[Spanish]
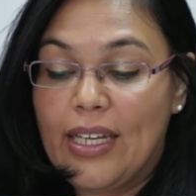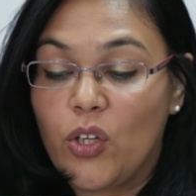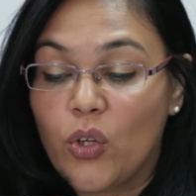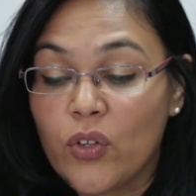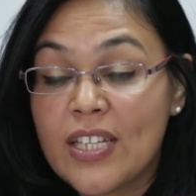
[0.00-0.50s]

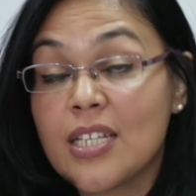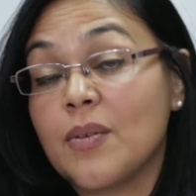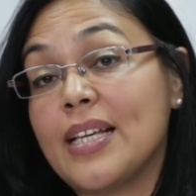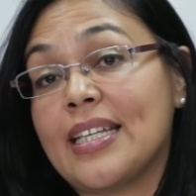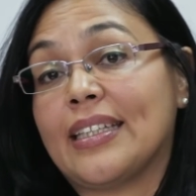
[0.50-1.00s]
No se
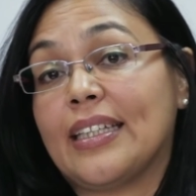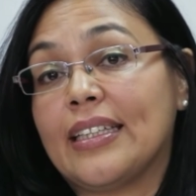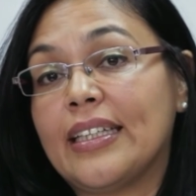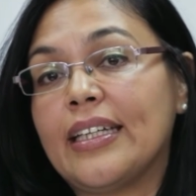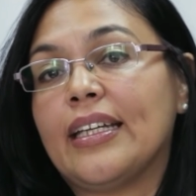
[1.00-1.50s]
debe
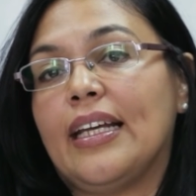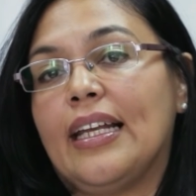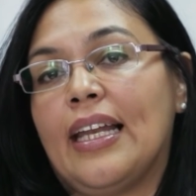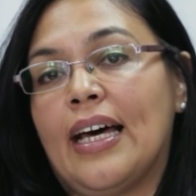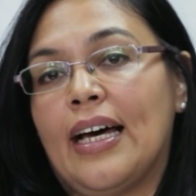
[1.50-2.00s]
desatender
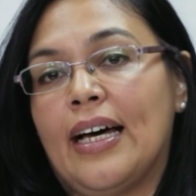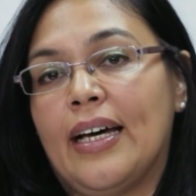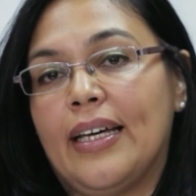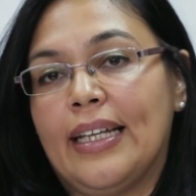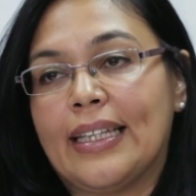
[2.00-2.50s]

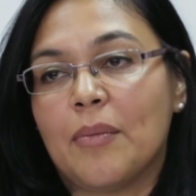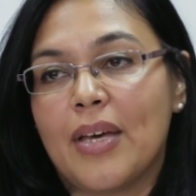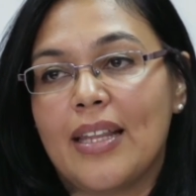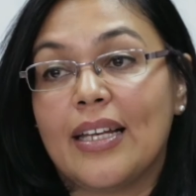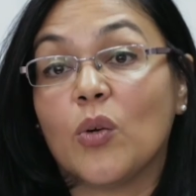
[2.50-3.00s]
el
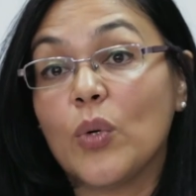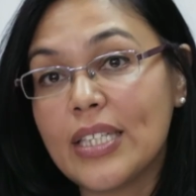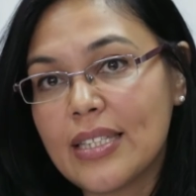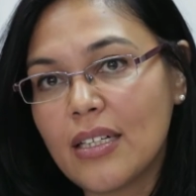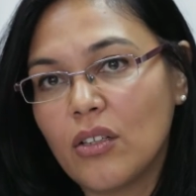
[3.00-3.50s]
tema del
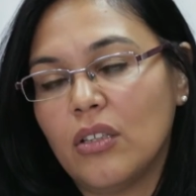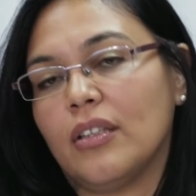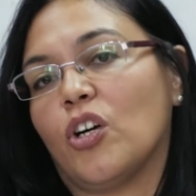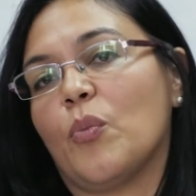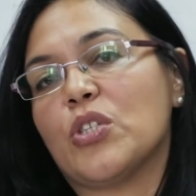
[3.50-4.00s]
lingüístico,
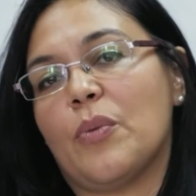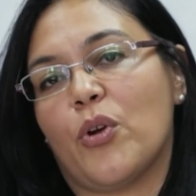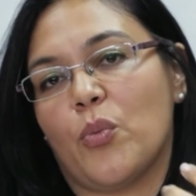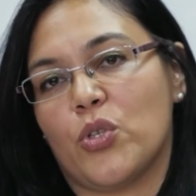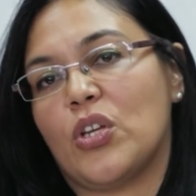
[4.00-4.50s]
de cómo se
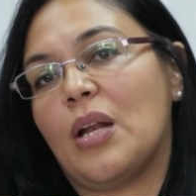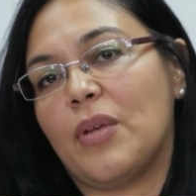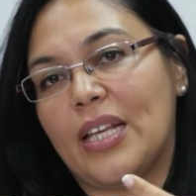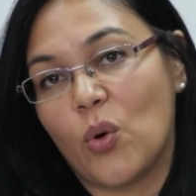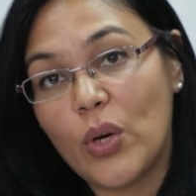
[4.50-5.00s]
promociona el
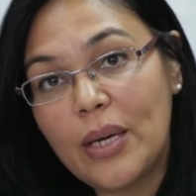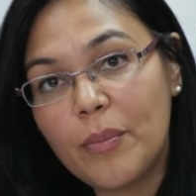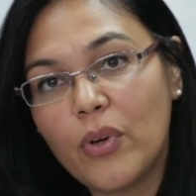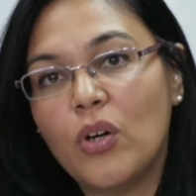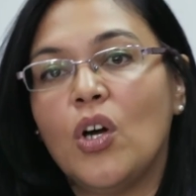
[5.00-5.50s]

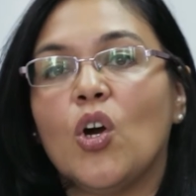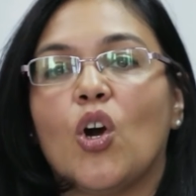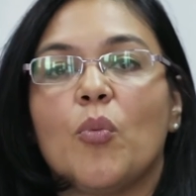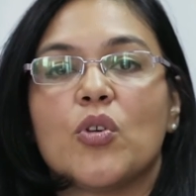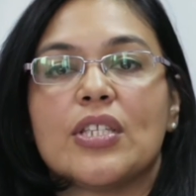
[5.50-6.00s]
bilingüismo,
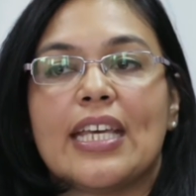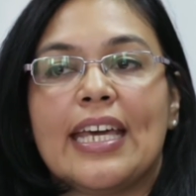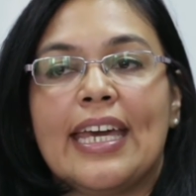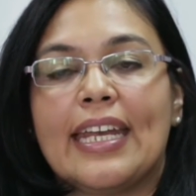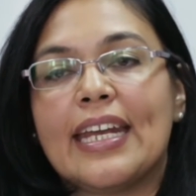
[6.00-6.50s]
cómo
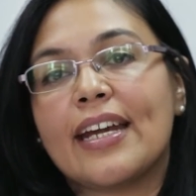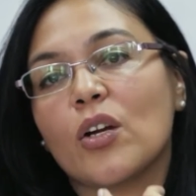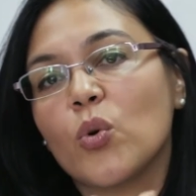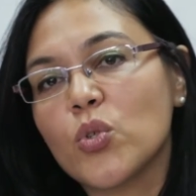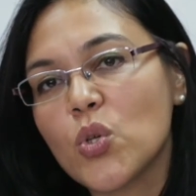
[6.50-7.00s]
se generan
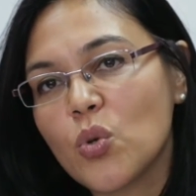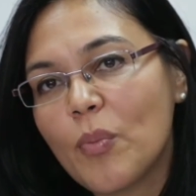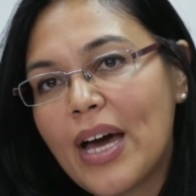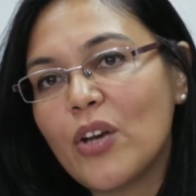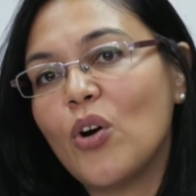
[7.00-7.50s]
recursos
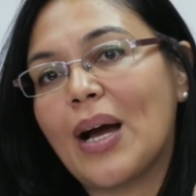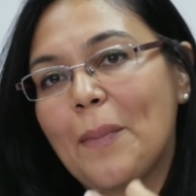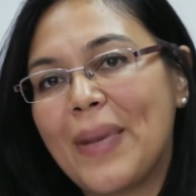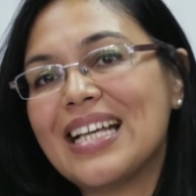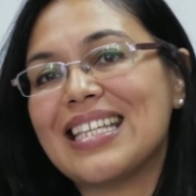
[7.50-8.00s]
humanos
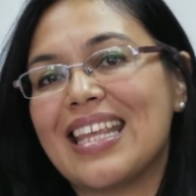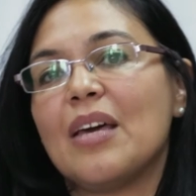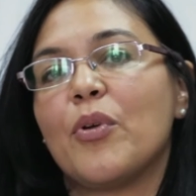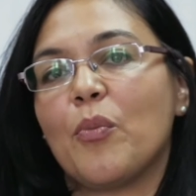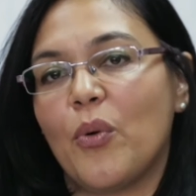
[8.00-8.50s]
capaces
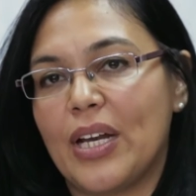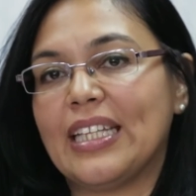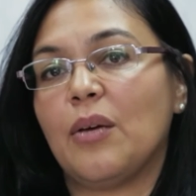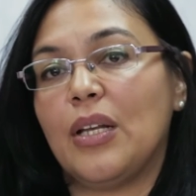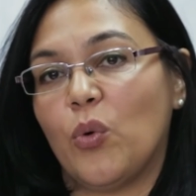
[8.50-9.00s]
de promover
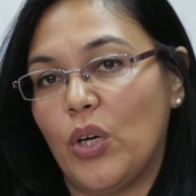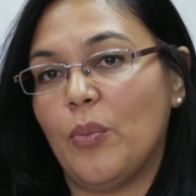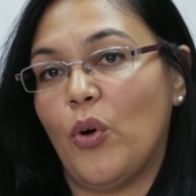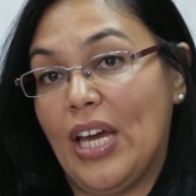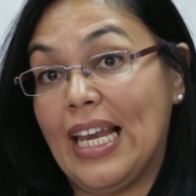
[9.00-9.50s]
este
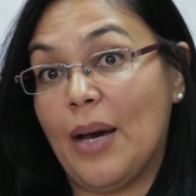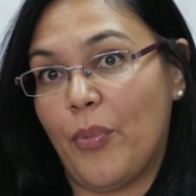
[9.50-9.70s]
bilingüismo en la